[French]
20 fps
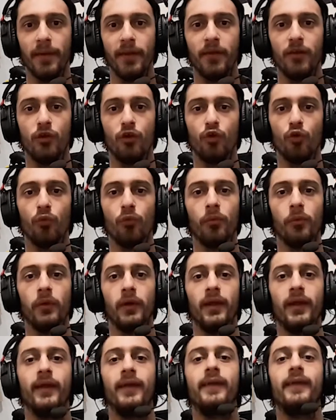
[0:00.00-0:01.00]
est saut
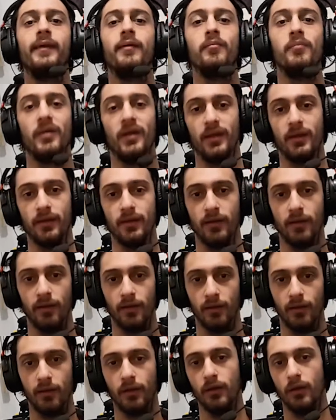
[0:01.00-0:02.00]
et limite.
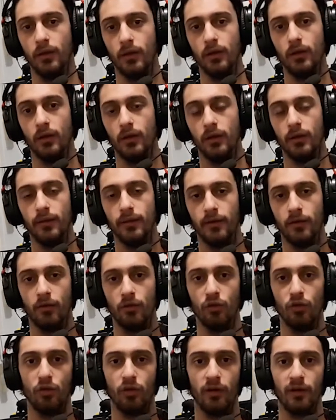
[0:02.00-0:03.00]

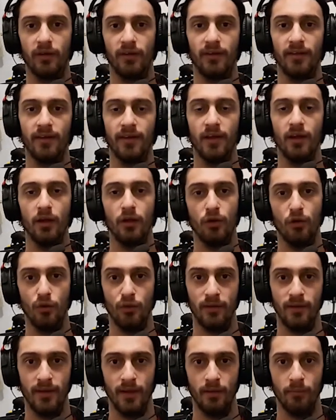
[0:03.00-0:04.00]
C'est le
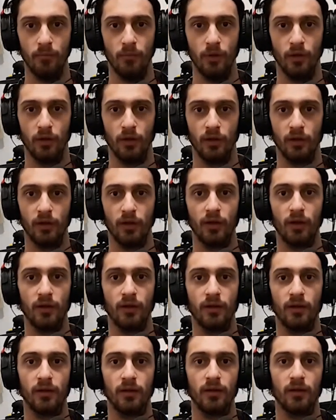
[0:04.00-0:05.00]
thème qui,
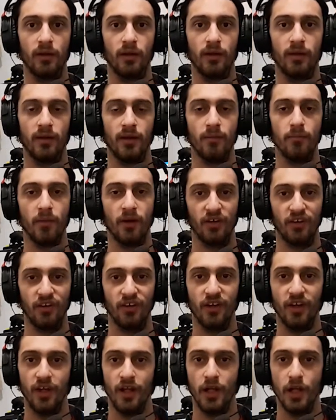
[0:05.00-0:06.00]
qui a été
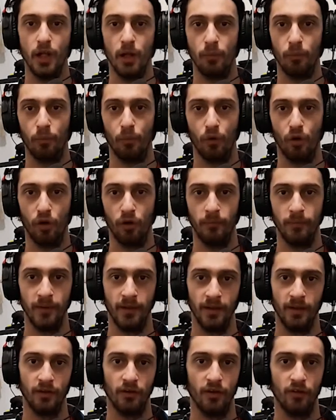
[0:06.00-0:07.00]
mentionné le
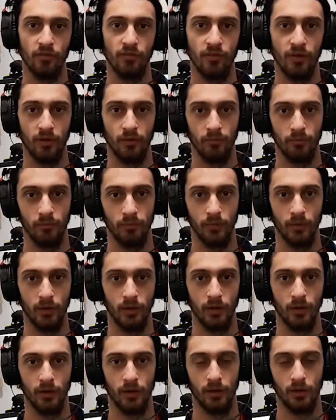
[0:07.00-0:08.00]
1er novembre.
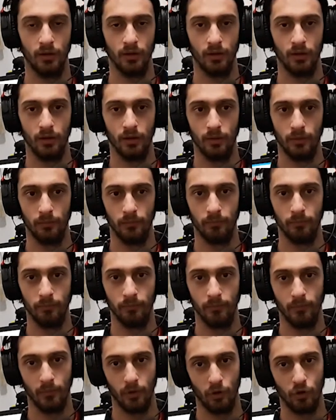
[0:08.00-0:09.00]

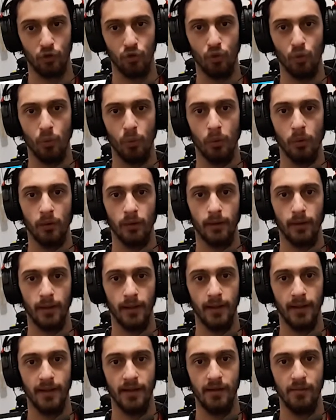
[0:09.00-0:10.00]
Saut
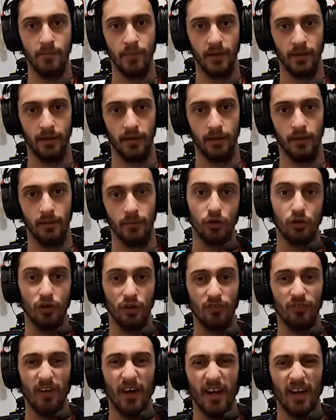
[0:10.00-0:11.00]
limites. Que
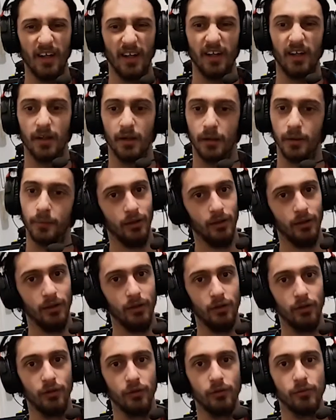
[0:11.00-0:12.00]
faire?
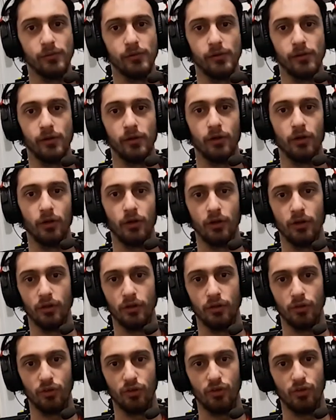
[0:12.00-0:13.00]
Là,
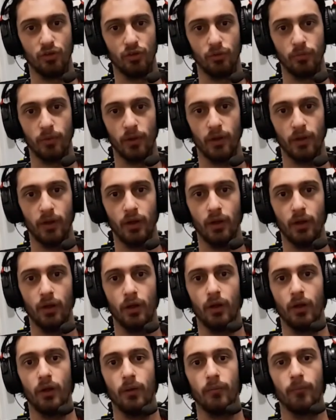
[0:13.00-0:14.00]
euh, j'ai parlé
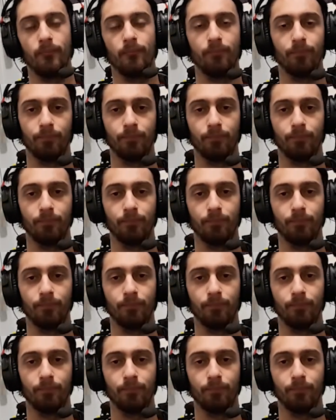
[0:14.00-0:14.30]
euh,